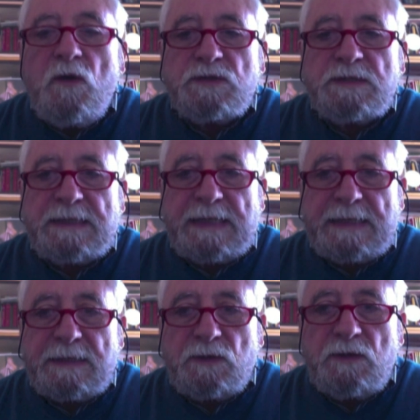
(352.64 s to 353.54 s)

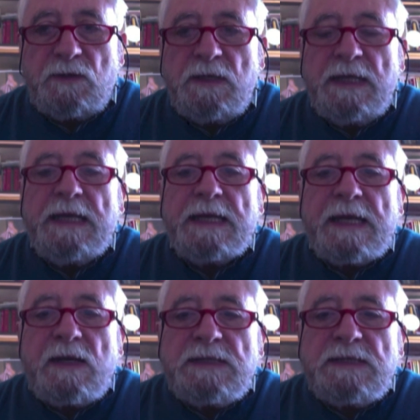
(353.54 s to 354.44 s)
Stato, che
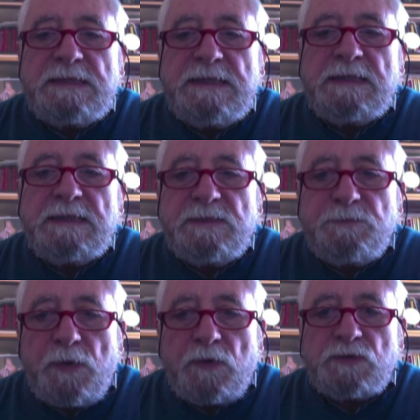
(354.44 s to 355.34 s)
cosa sia
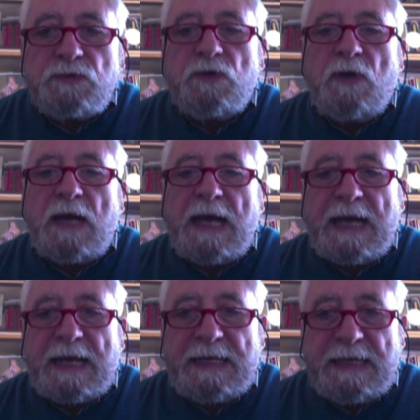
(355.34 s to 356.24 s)
disposto
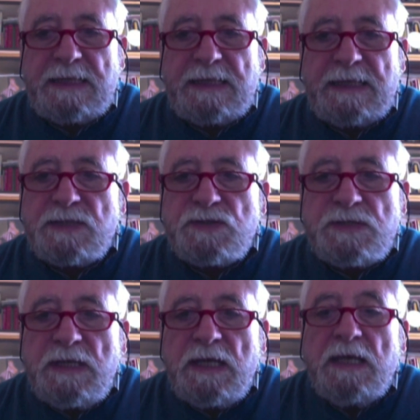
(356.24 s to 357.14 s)
a chiederci